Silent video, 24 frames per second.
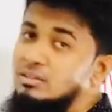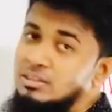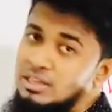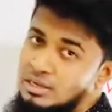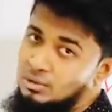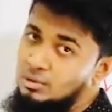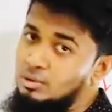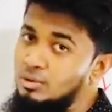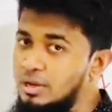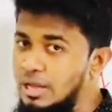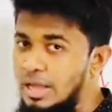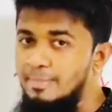
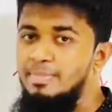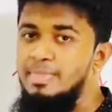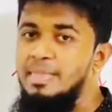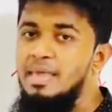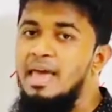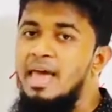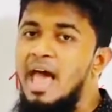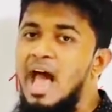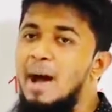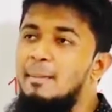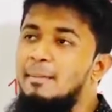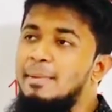অর্ধেক ঘুরে
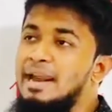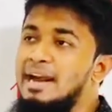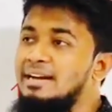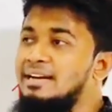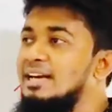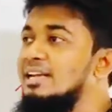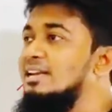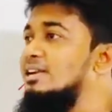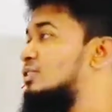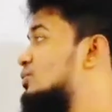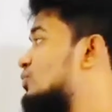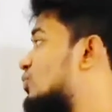আমার
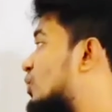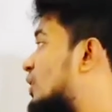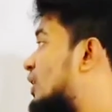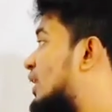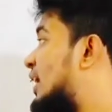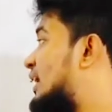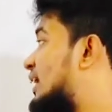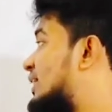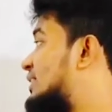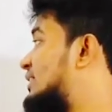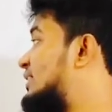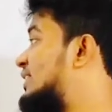একটা ইলেকট্রন ঘড়ি
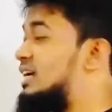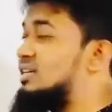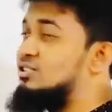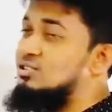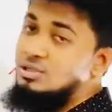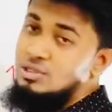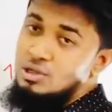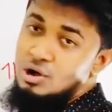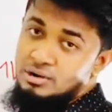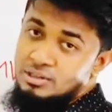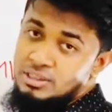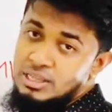কাটার দিকে
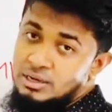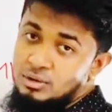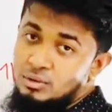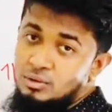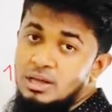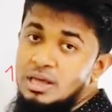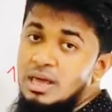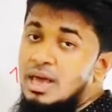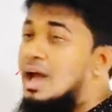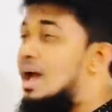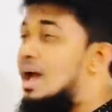যদি অর্ধেক করে